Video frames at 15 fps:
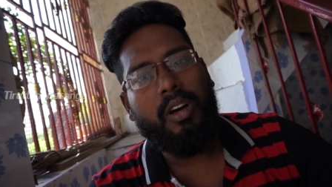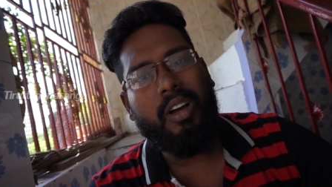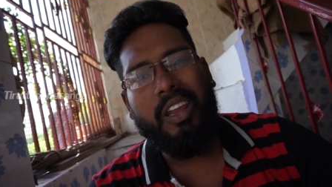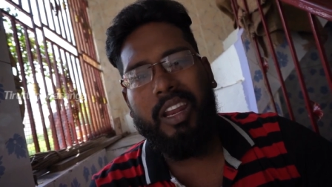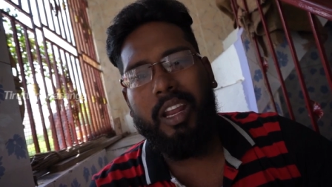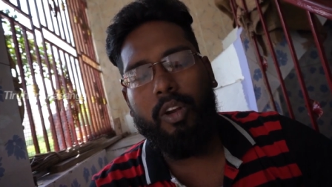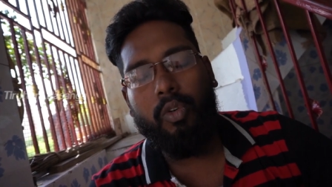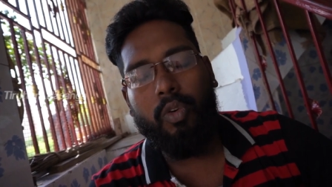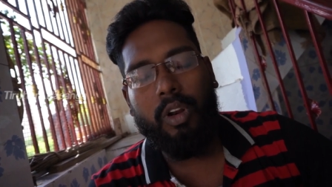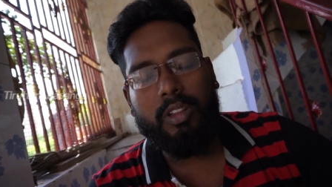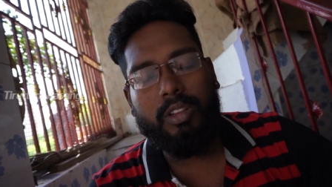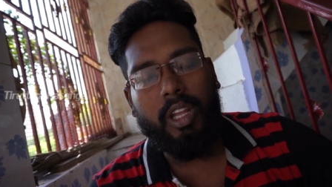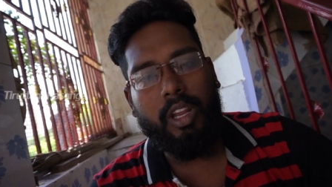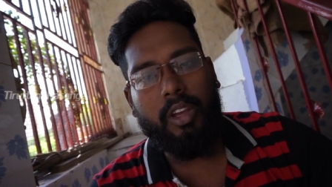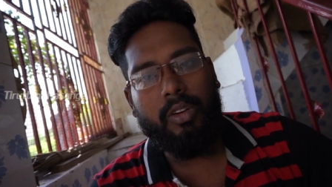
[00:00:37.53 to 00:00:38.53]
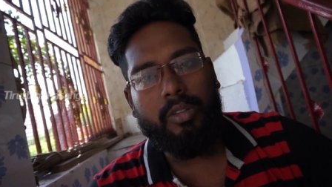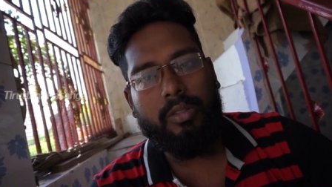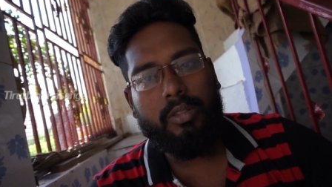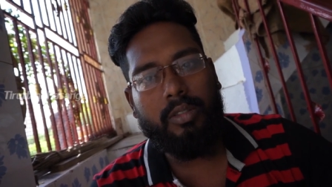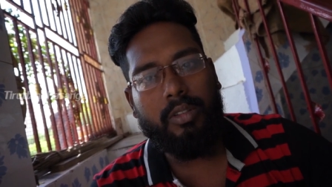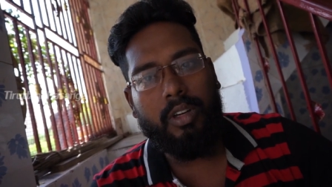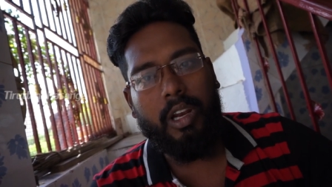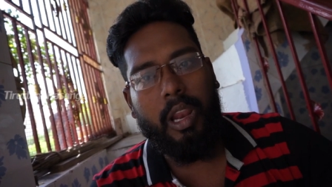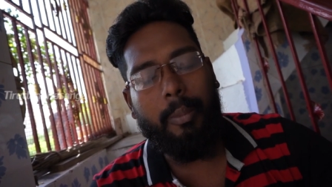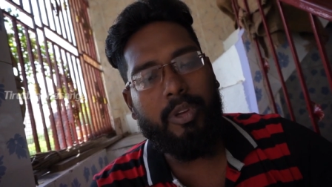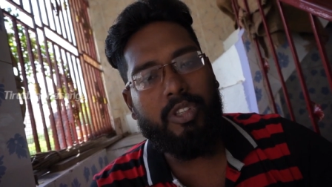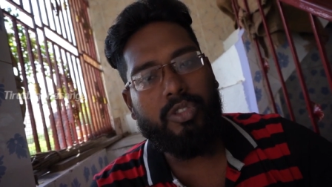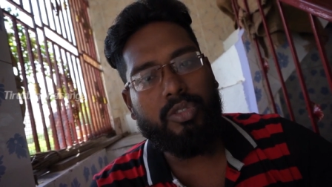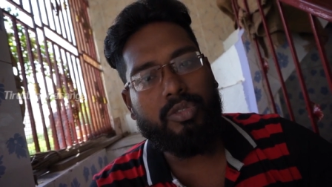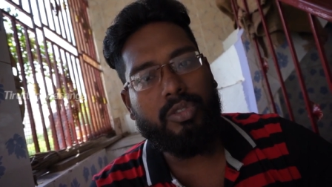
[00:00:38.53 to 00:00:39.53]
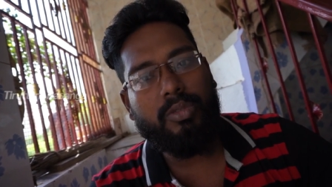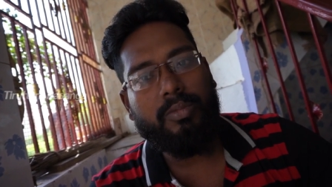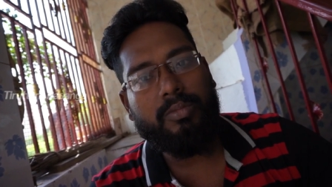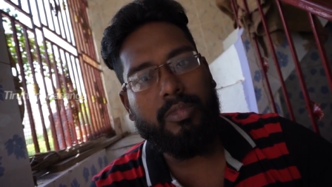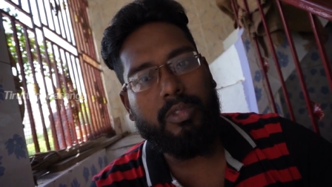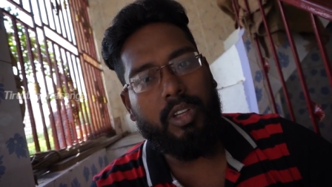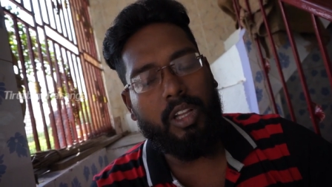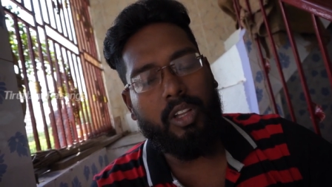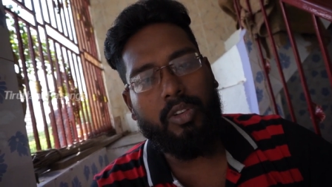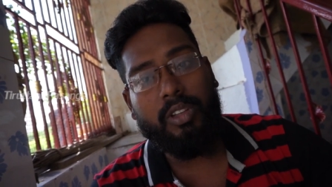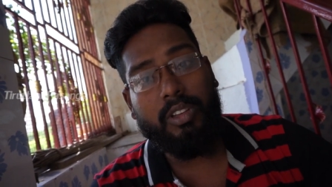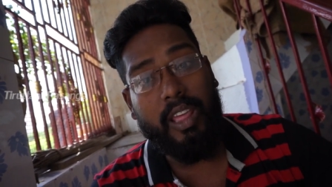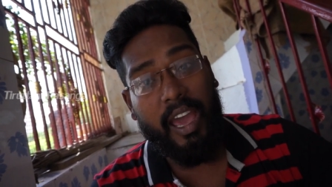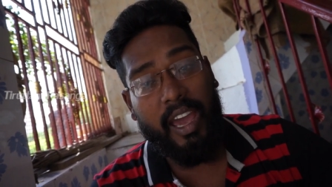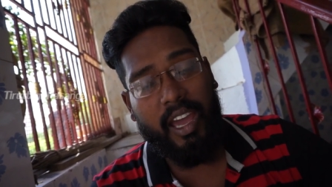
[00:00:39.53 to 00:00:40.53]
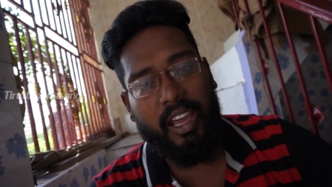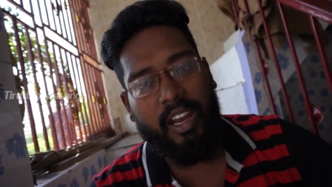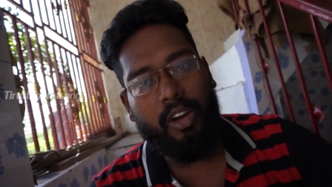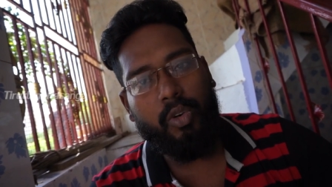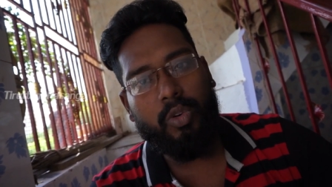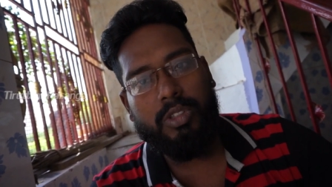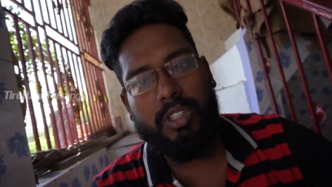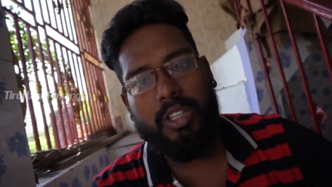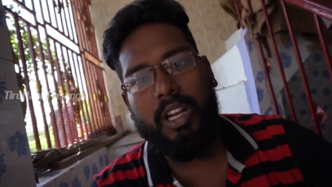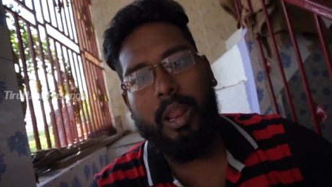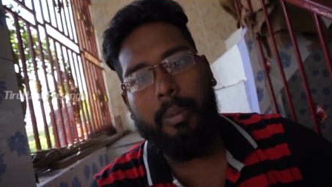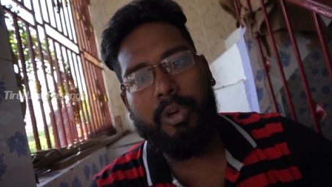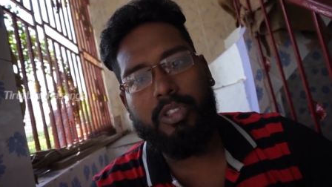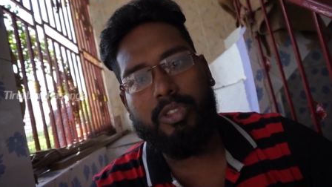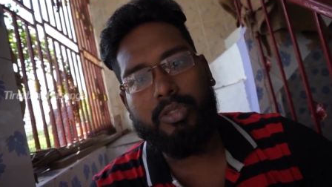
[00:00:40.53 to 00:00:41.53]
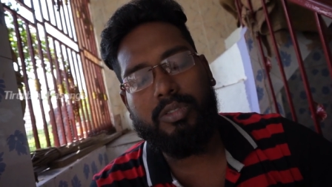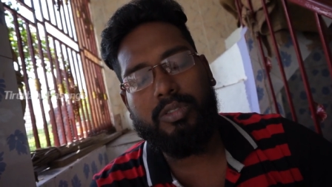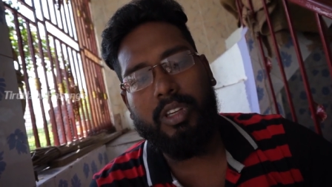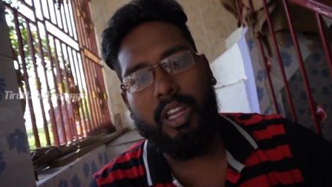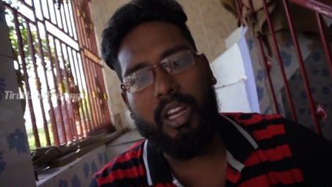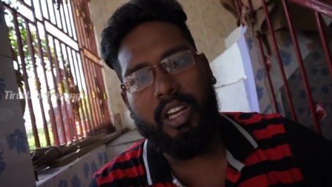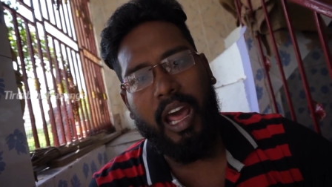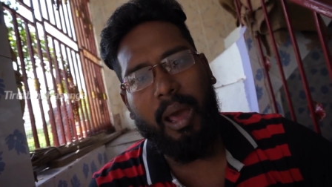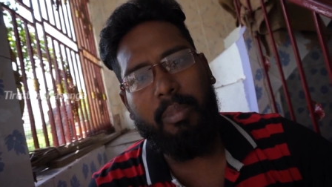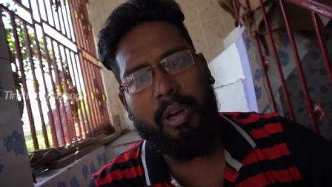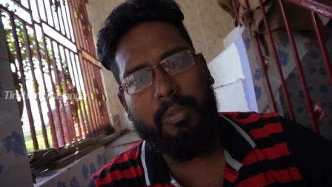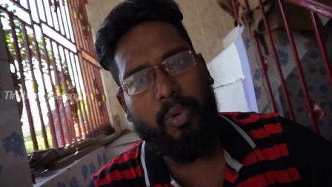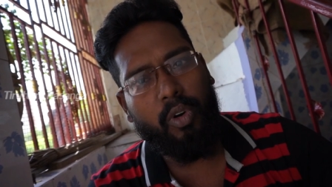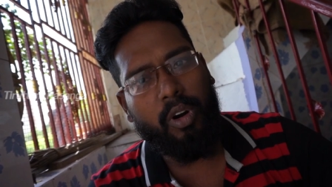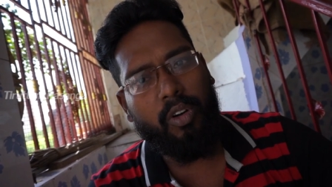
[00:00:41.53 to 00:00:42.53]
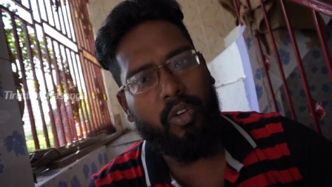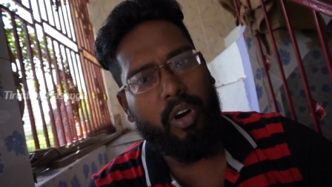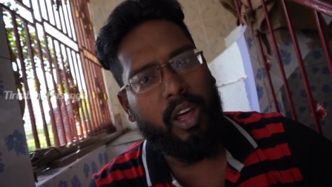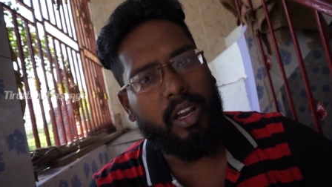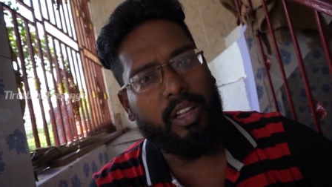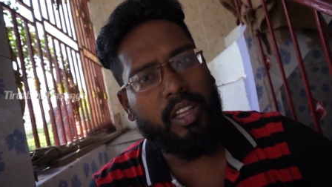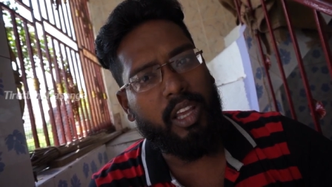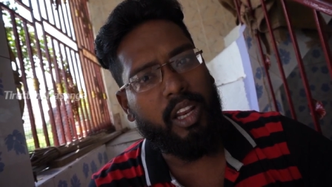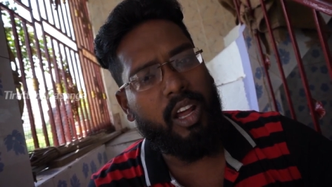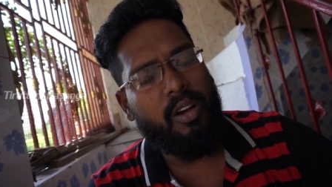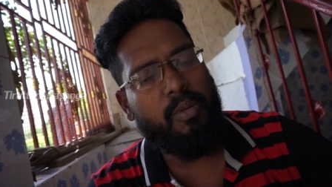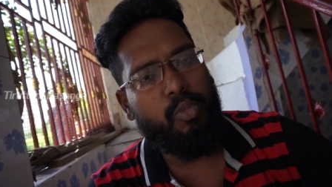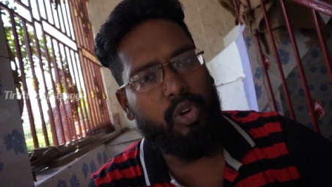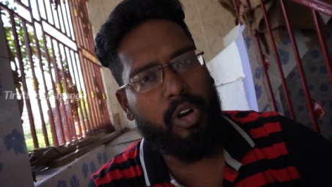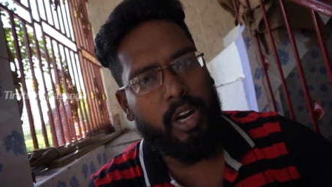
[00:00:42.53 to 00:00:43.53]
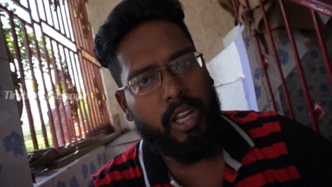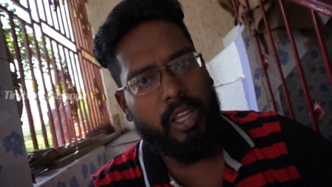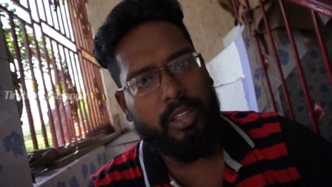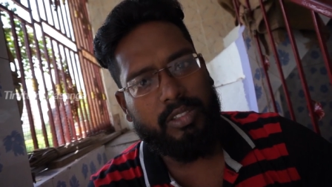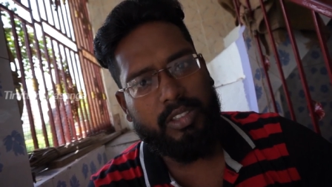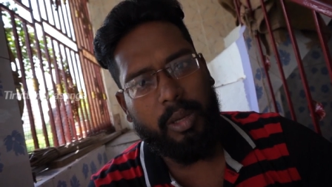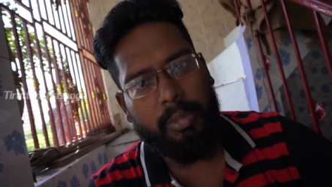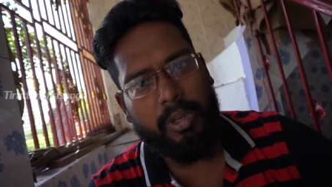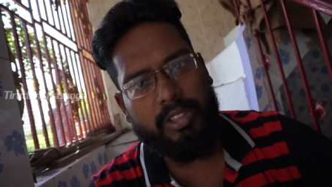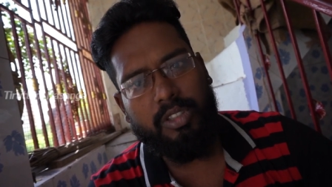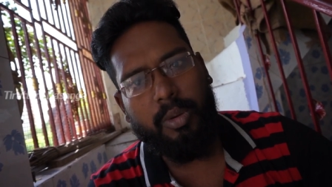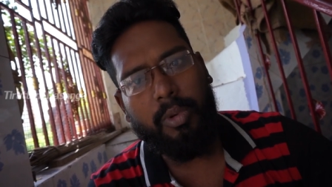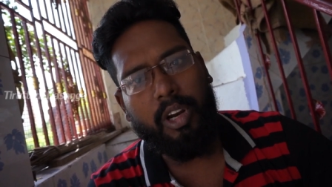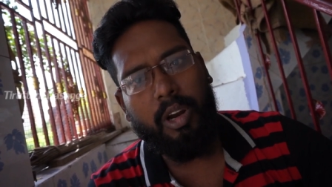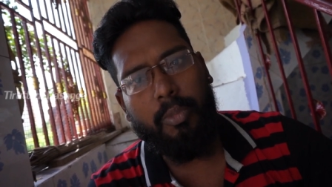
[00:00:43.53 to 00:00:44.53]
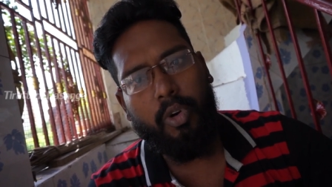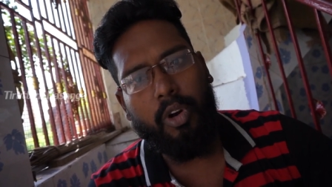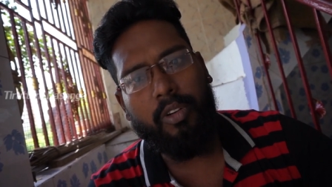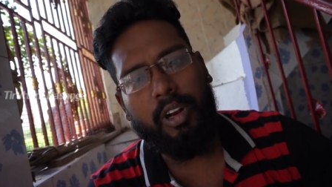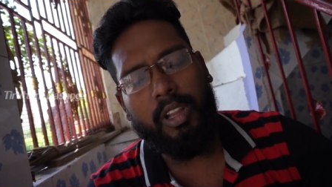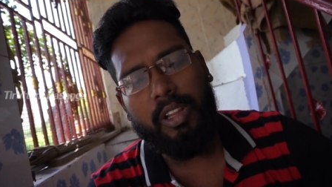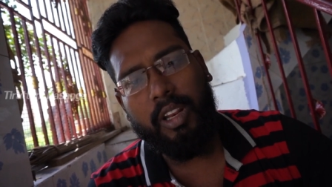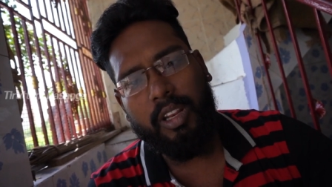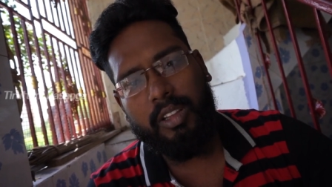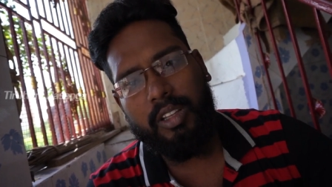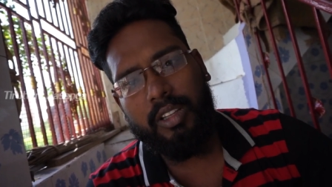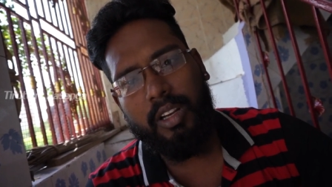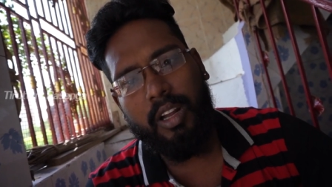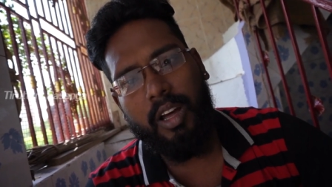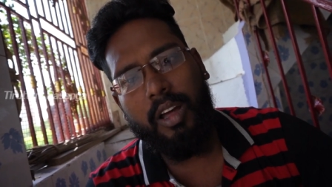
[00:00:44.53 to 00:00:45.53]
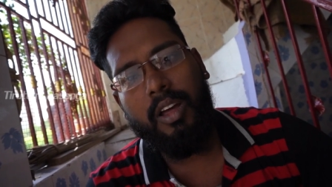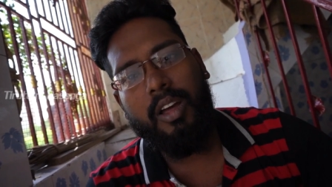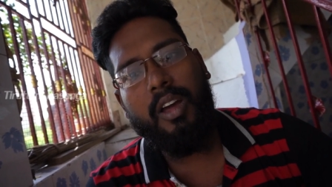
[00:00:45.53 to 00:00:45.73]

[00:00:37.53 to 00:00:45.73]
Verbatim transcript: என்னென்னு உங்களுக்கு தெரியும் லெமன் ஜூஸும் அதாவது தேங்காய் எண்ணெய் குடிச்சிட்டு லெமன் ஜூஸ் நீங்கள் டேப்லெட் போடுறவங்களா இருந்தீங்கன்னா முன்னாடி செம்டி ஸ்டமக்கில் போட வேண்டியது இருந்ததுன்னா